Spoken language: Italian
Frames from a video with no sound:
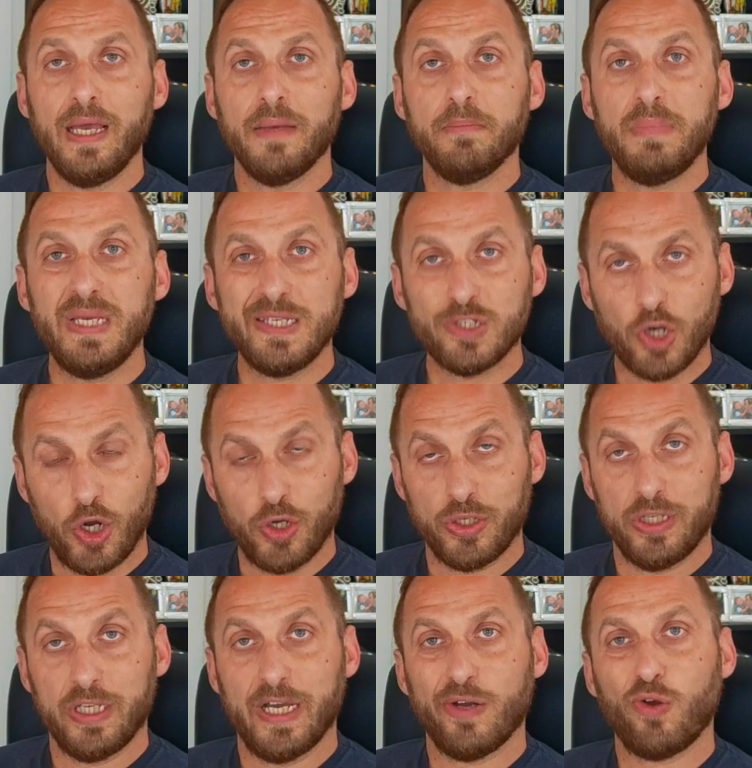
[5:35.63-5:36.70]

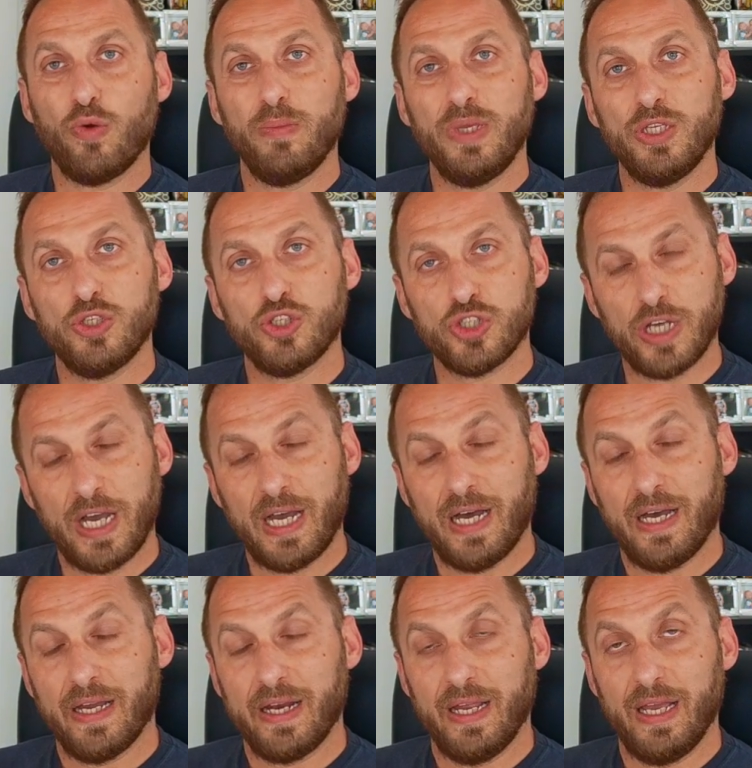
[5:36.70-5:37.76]
bisogna
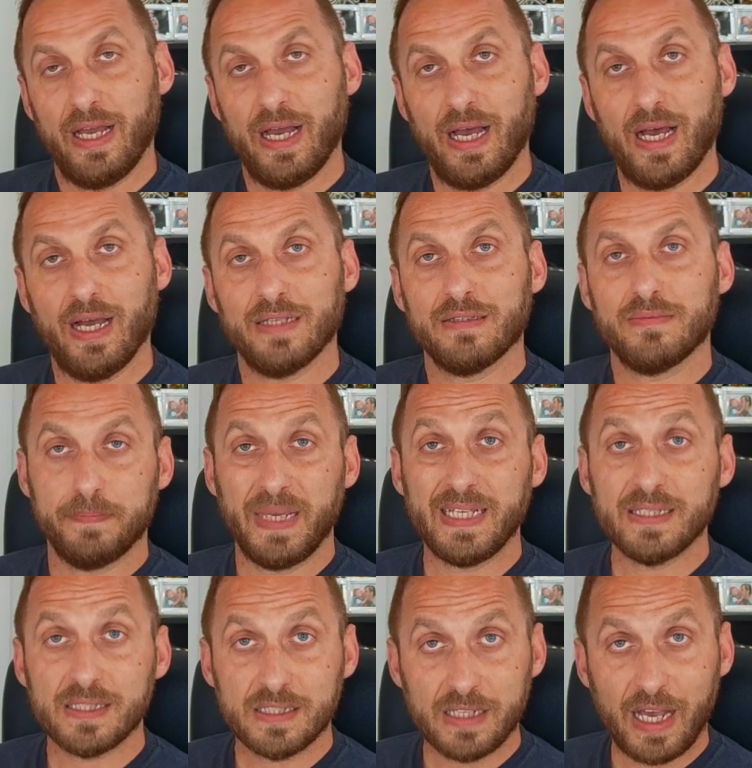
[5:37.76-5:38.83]
cominciare a
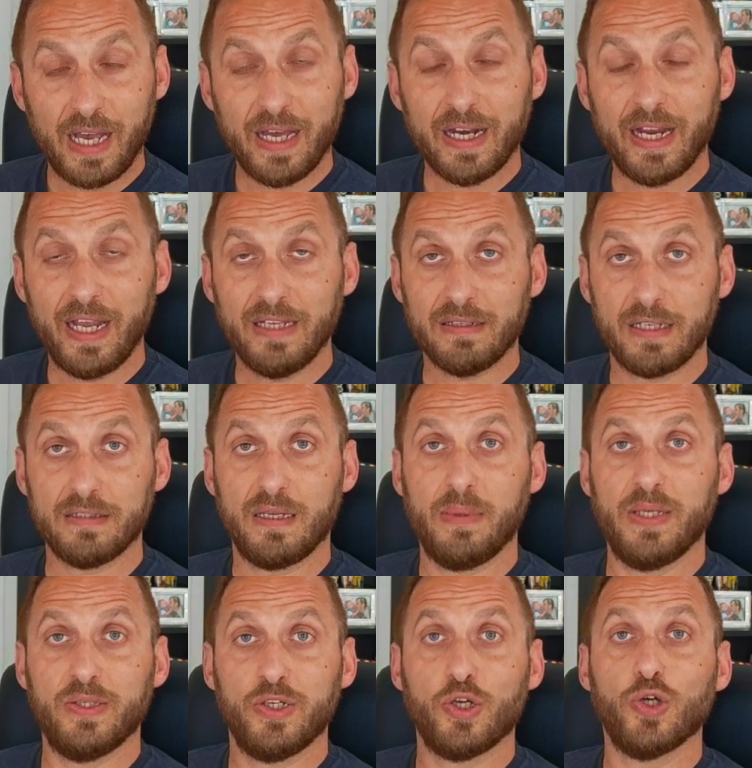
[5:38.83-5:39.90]
pensare ai
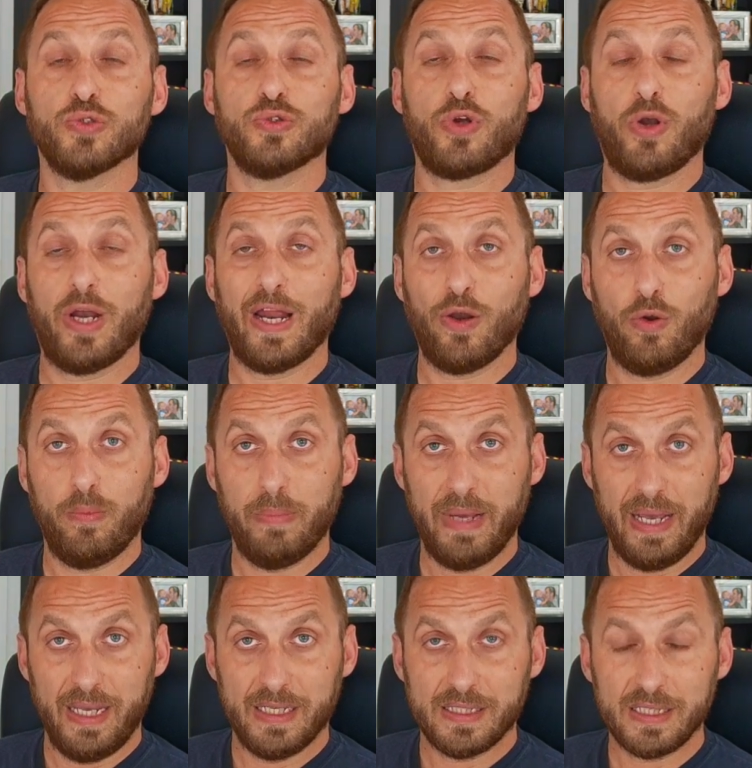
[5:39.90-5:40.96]
trattamenti contro
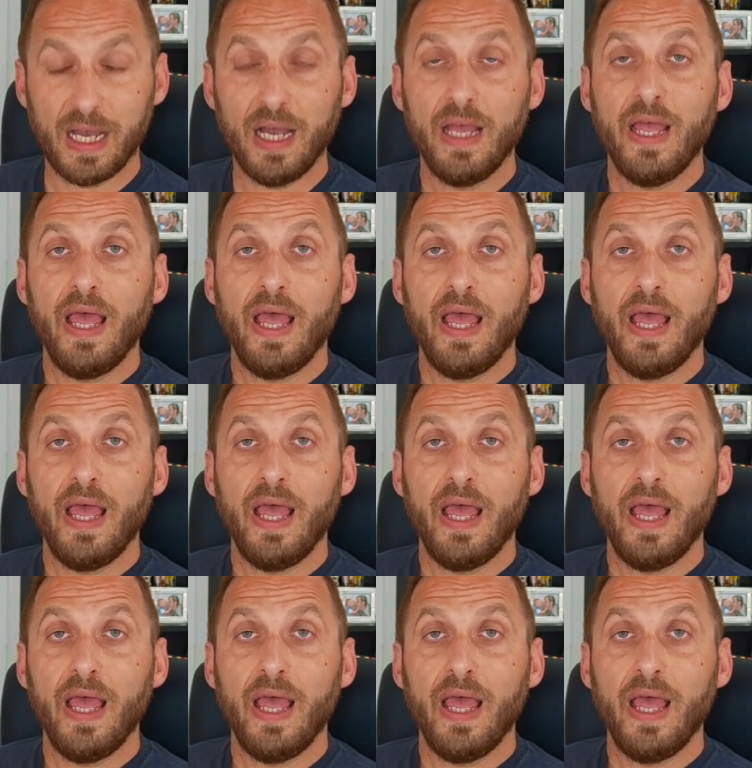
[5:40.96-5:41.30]
l'alobesia